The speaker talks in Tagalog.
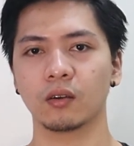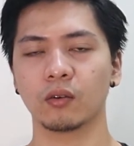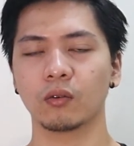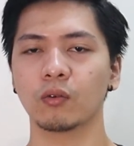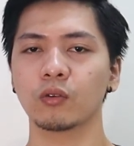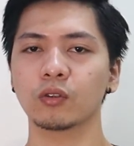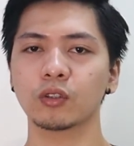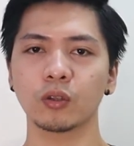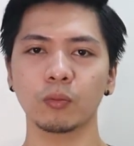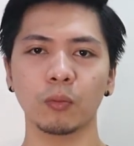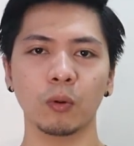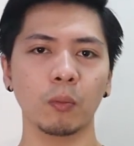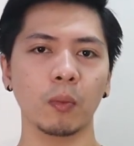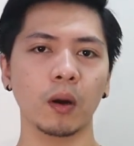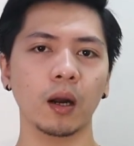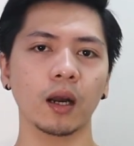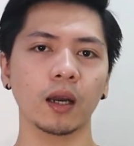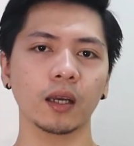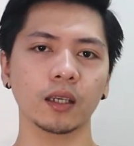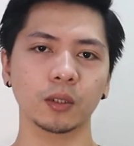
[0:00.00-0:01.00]
Kung gusto mong
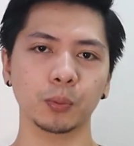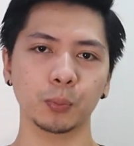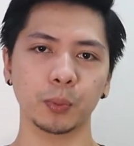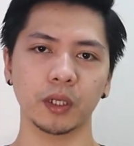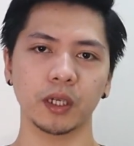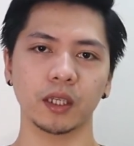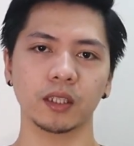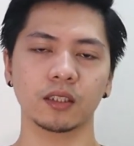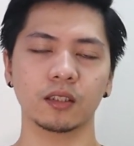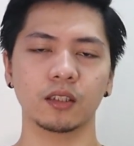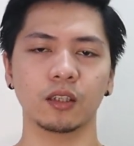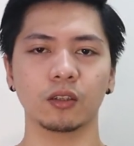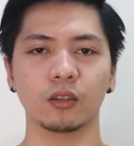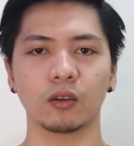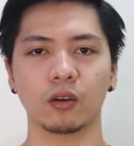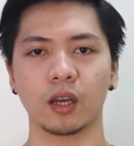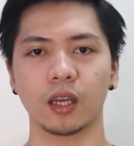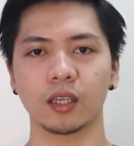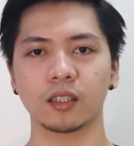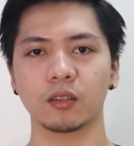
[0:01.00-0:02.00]
maka-experience
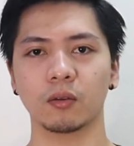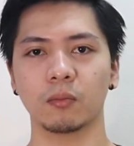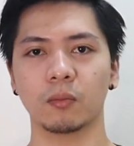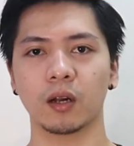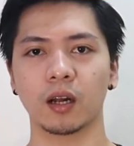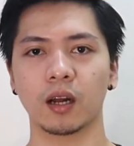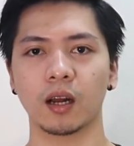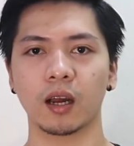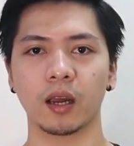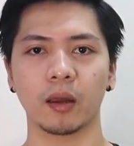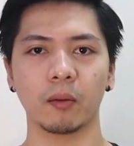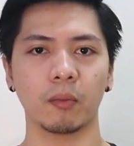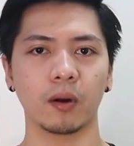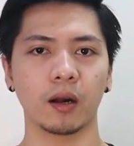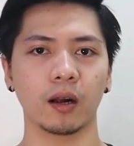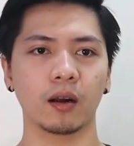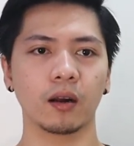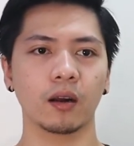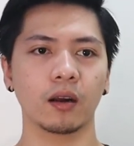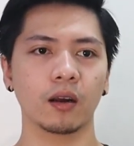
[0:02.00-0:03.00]
dito guys ng mga
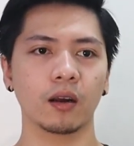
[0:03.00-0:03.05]
kaibang